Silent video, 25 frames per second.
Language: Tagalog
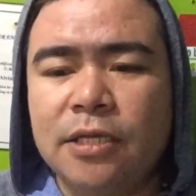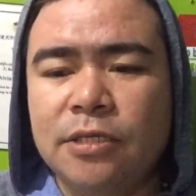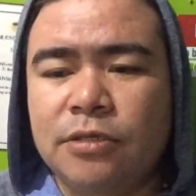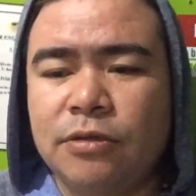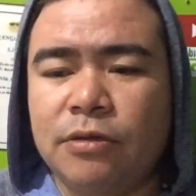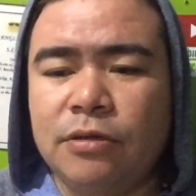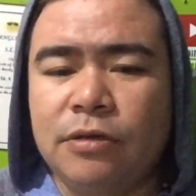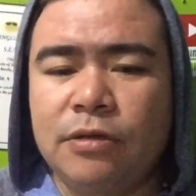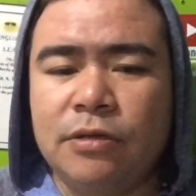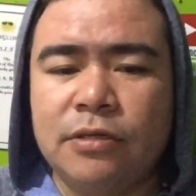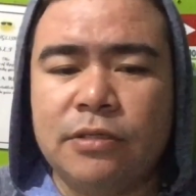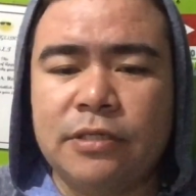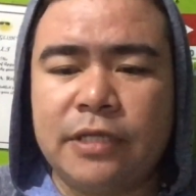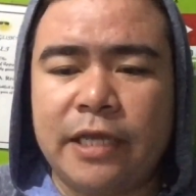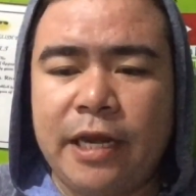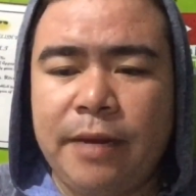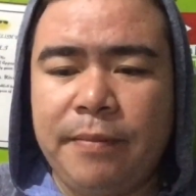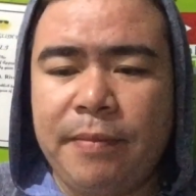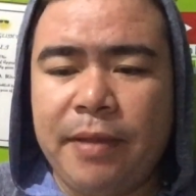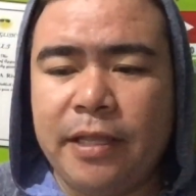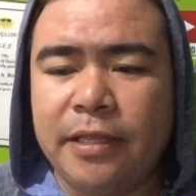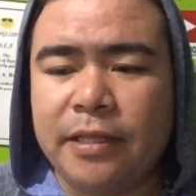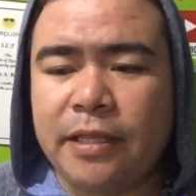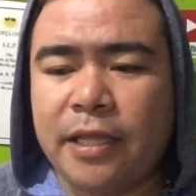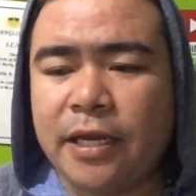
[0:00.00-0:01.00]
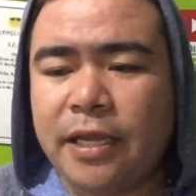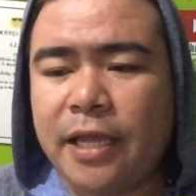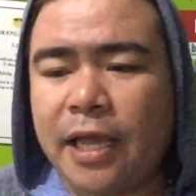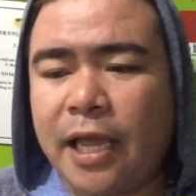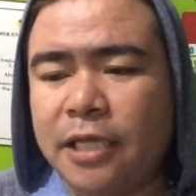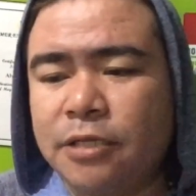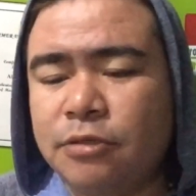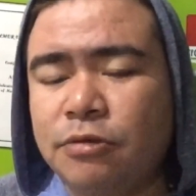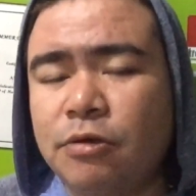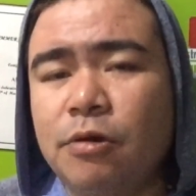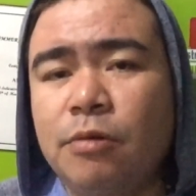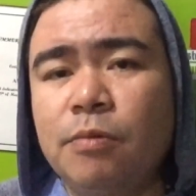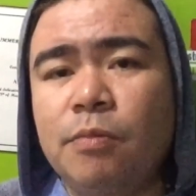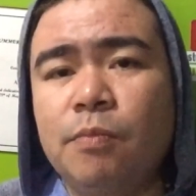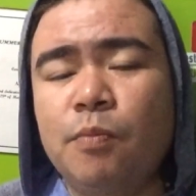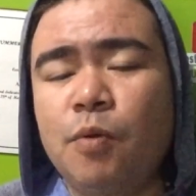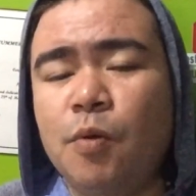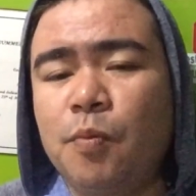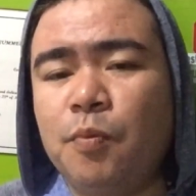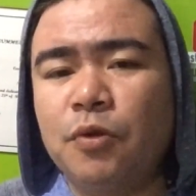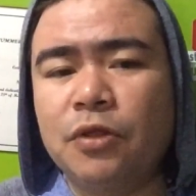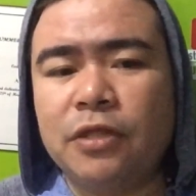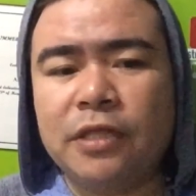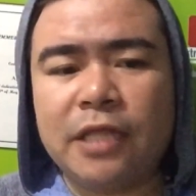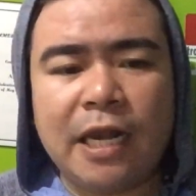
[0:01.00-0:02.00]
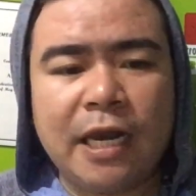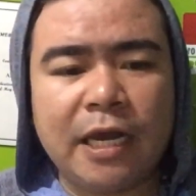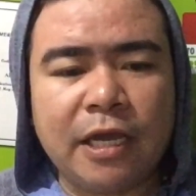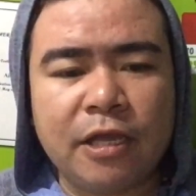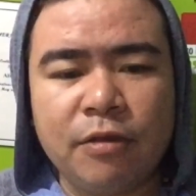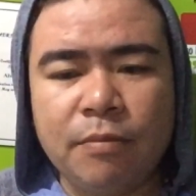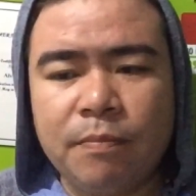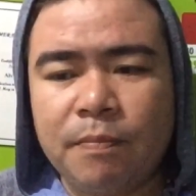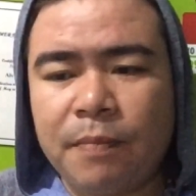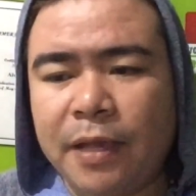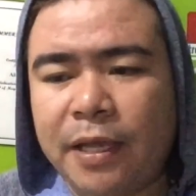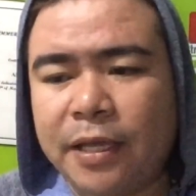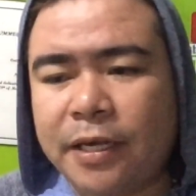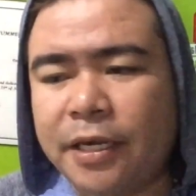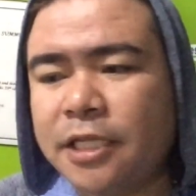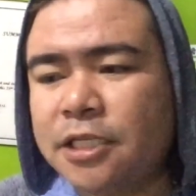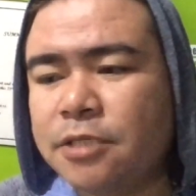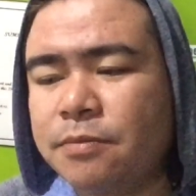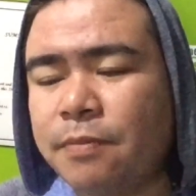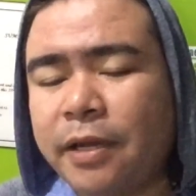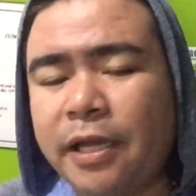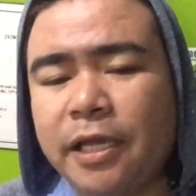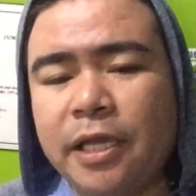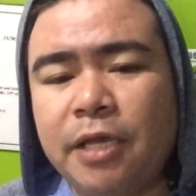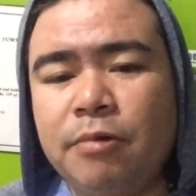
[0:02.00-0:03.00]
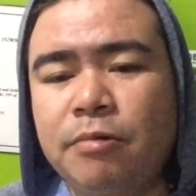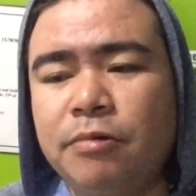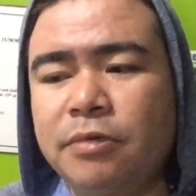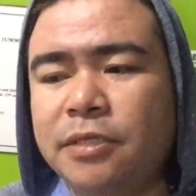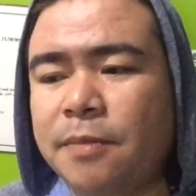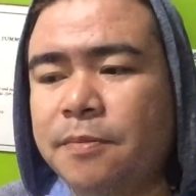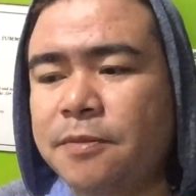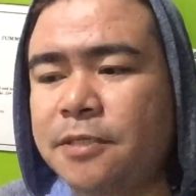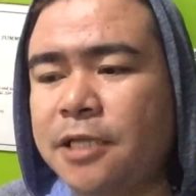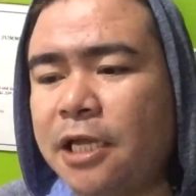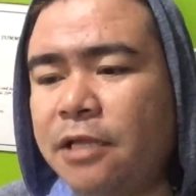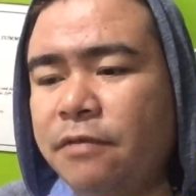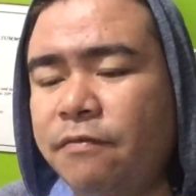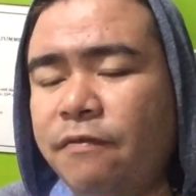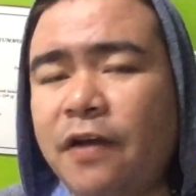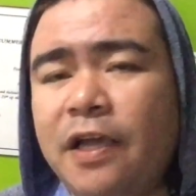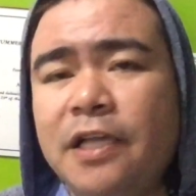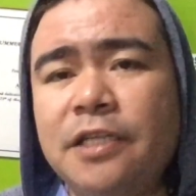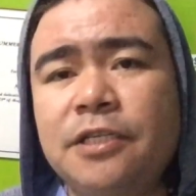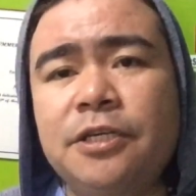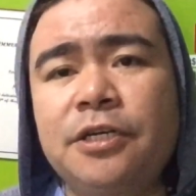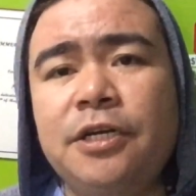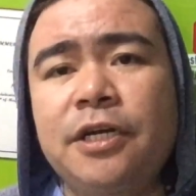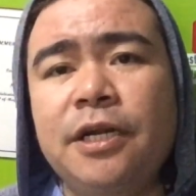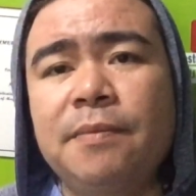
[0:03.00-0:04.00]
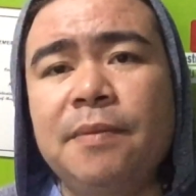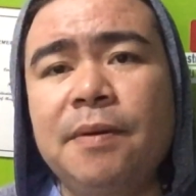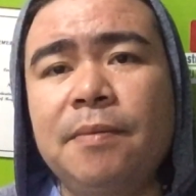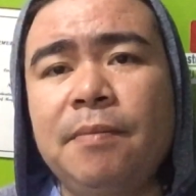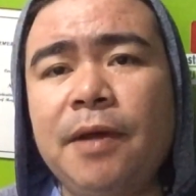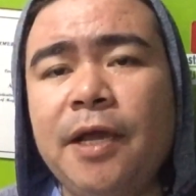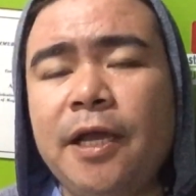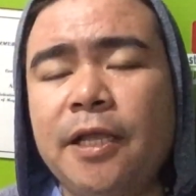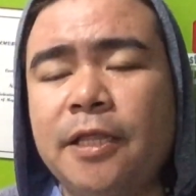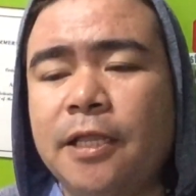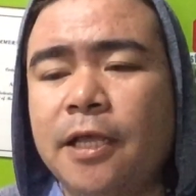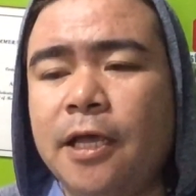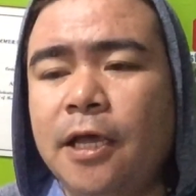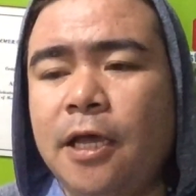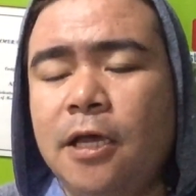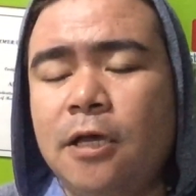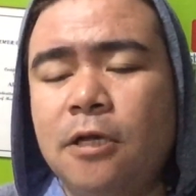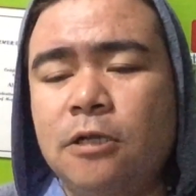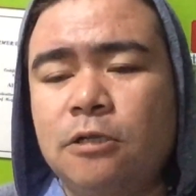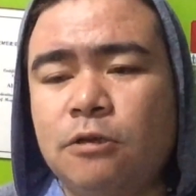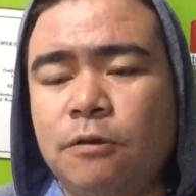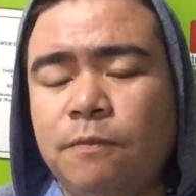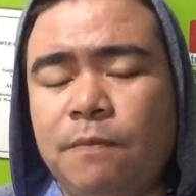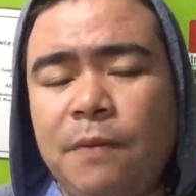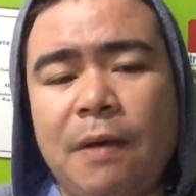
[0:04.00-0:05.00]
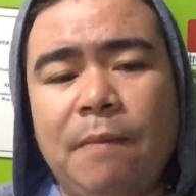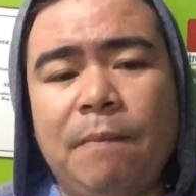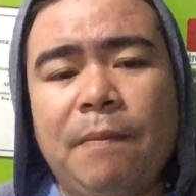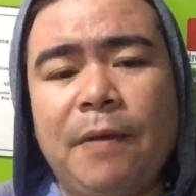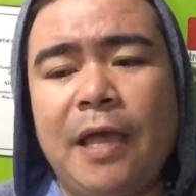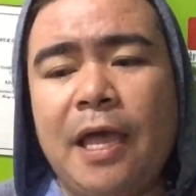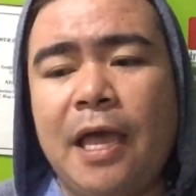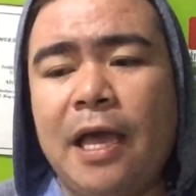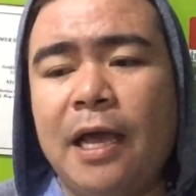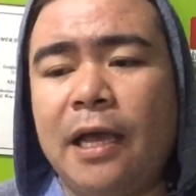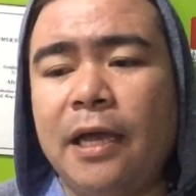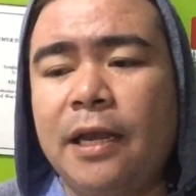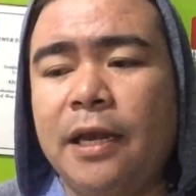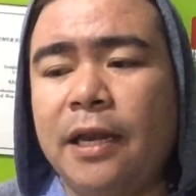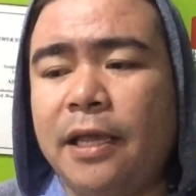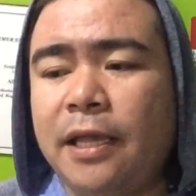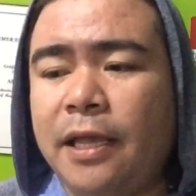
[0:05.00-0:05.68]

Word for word: So, sa elementary, high school, pupunta lang yung parents, makikiusap sa advisor na mabait. So, papayagan na